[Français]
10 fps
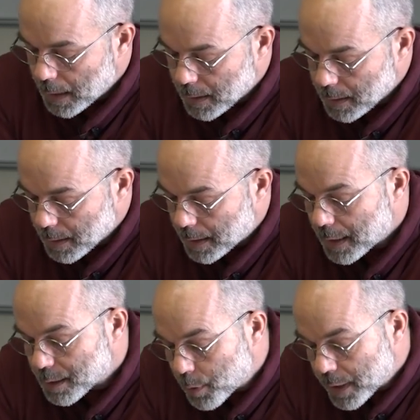Euh,
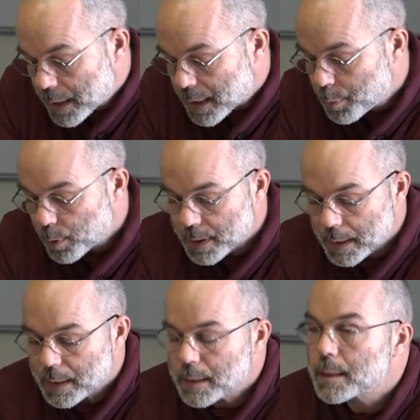classe moyenne à l'époque, ça
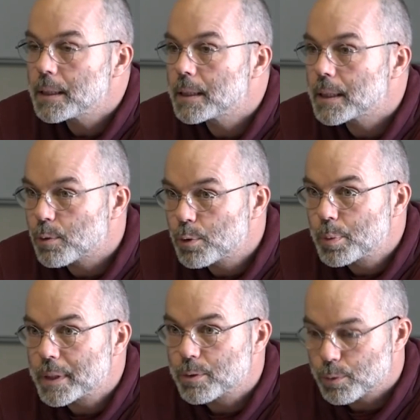désigne des
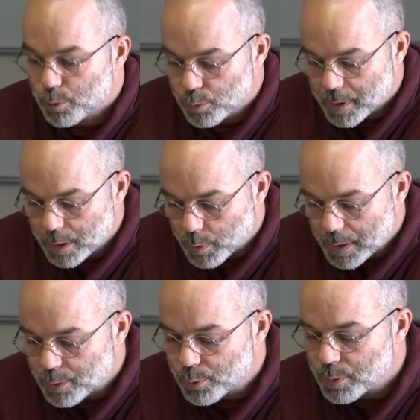groupes qui sont dans une
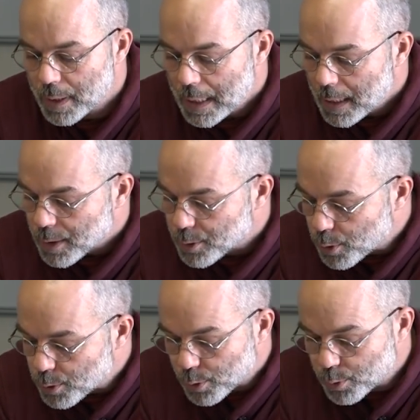situation
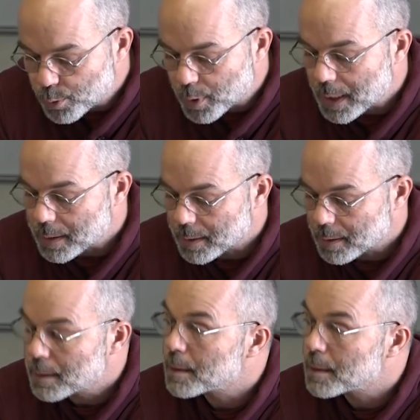d'entre-deux classes,